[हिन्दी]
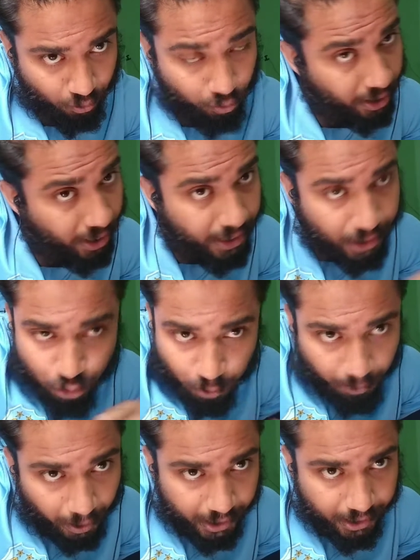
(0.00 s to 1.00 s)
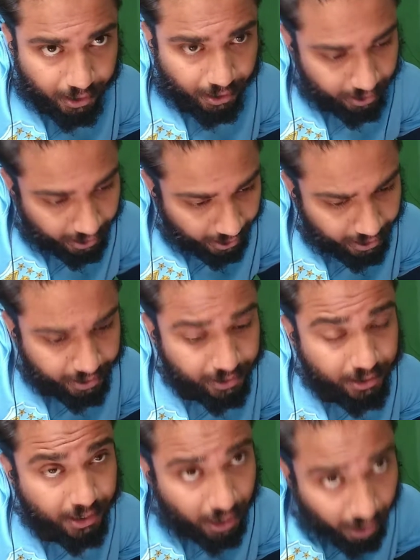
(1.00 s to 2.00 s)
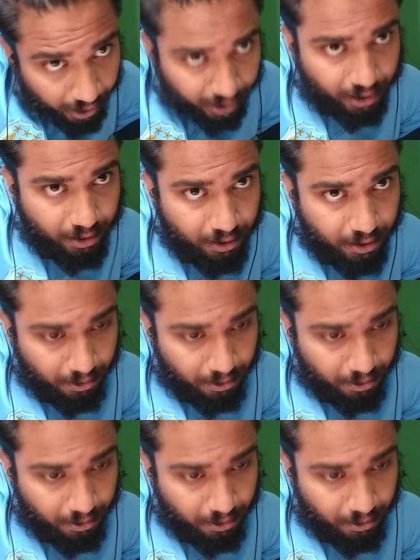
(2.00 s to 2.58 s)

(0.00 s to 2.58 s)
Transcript: और रियलिटी छुपा नहीं रहे रियलिटी दिखा के